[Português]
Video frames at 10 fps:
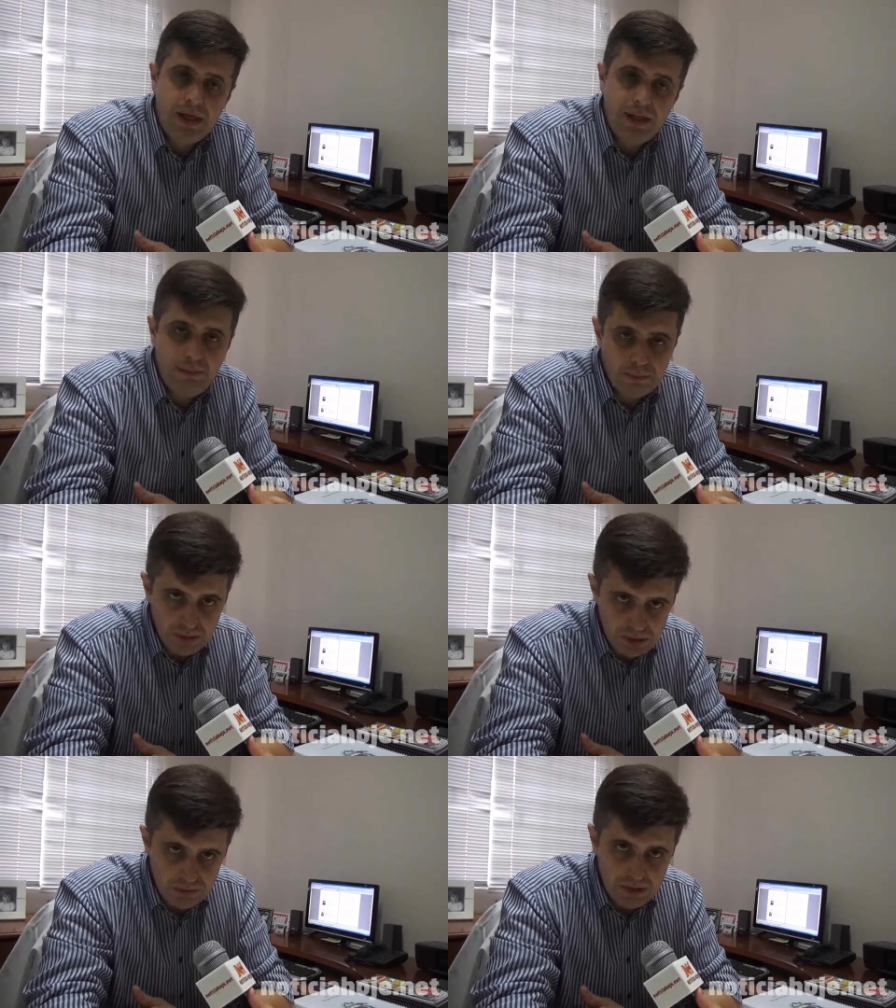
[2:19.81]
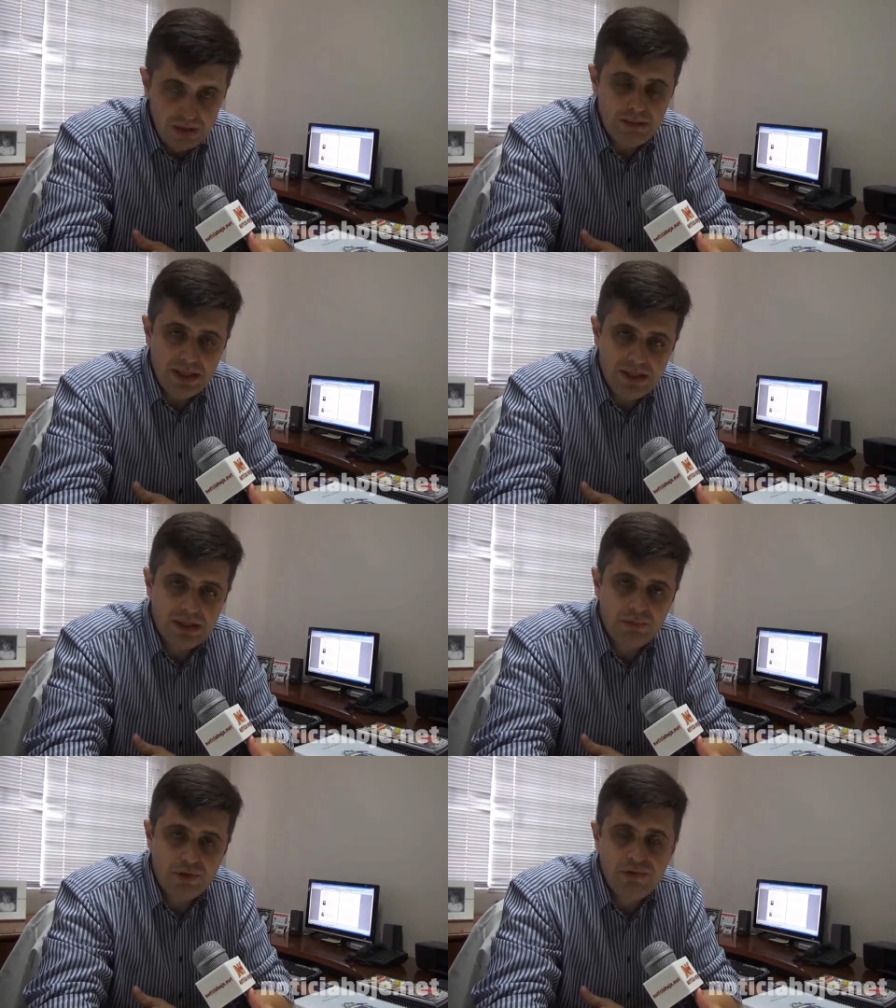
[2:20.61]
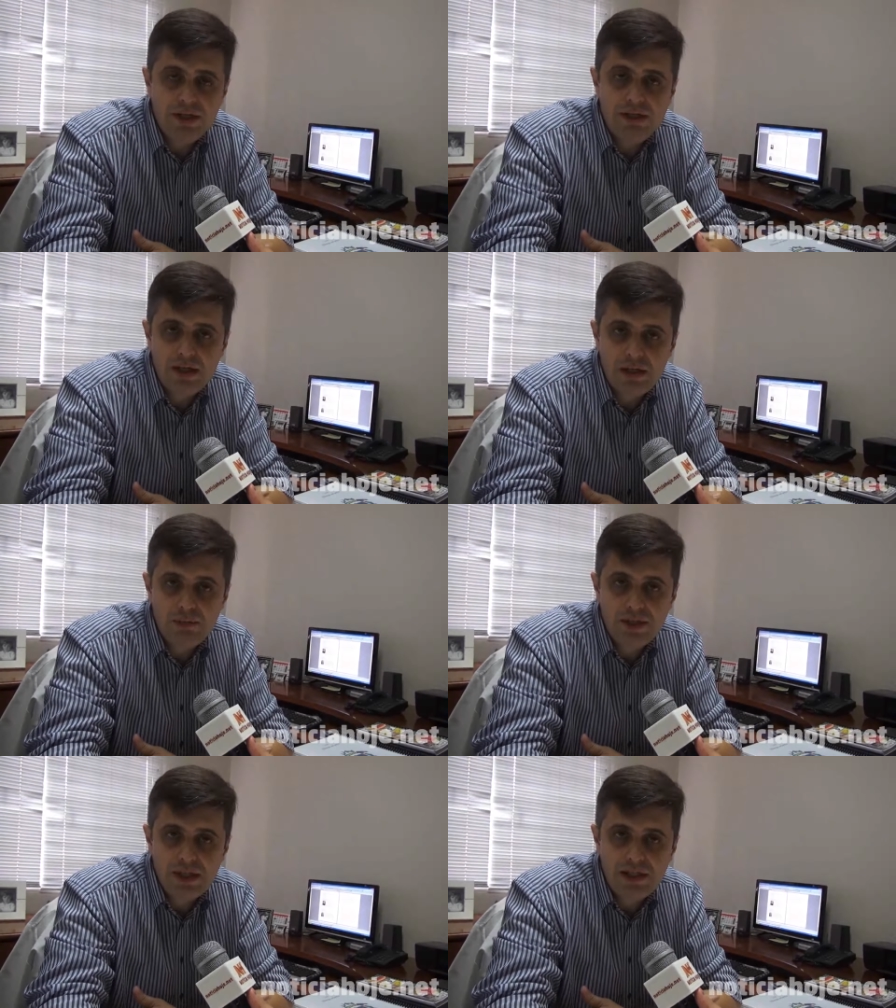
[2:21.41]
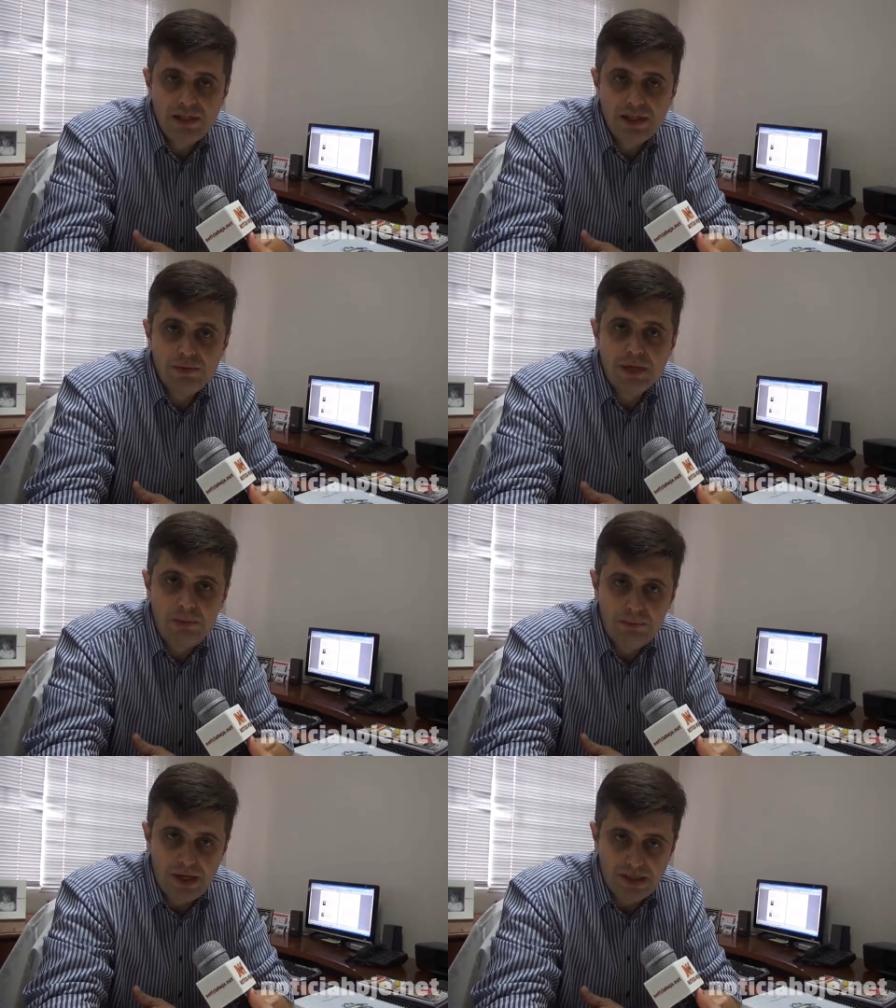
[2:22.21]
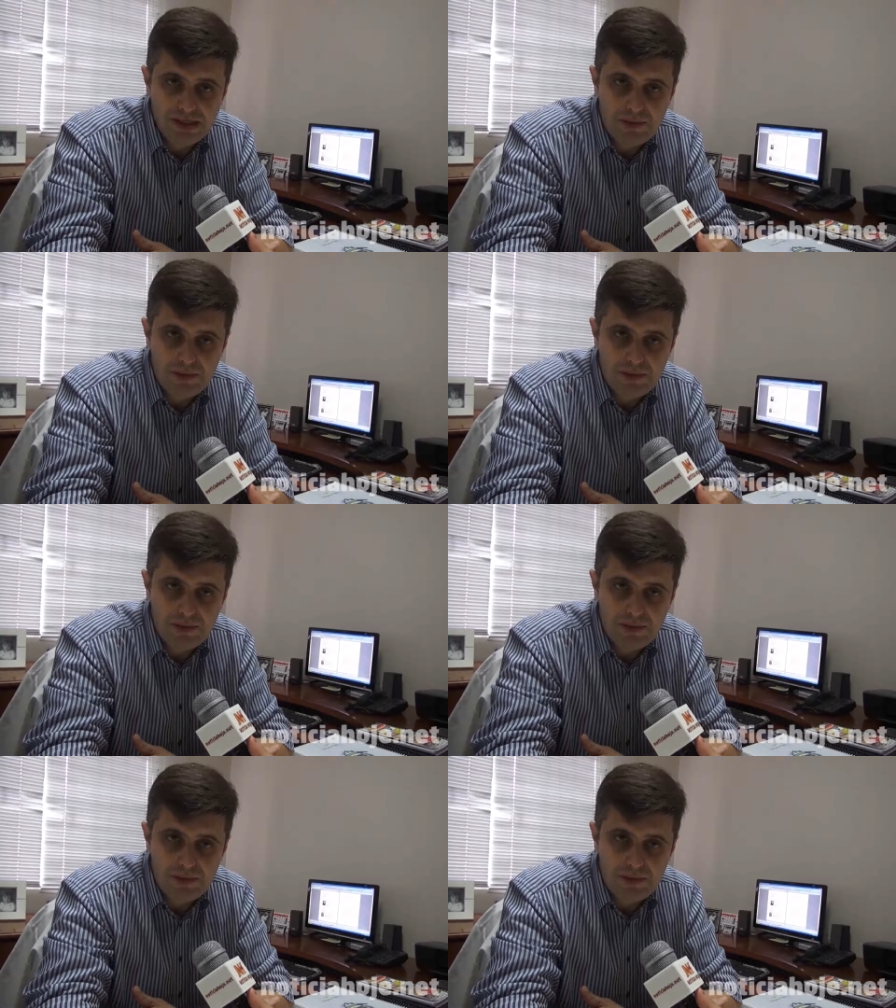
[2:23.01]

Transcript: Depois de um ano, aí sim, providenciaremos a edição impressa.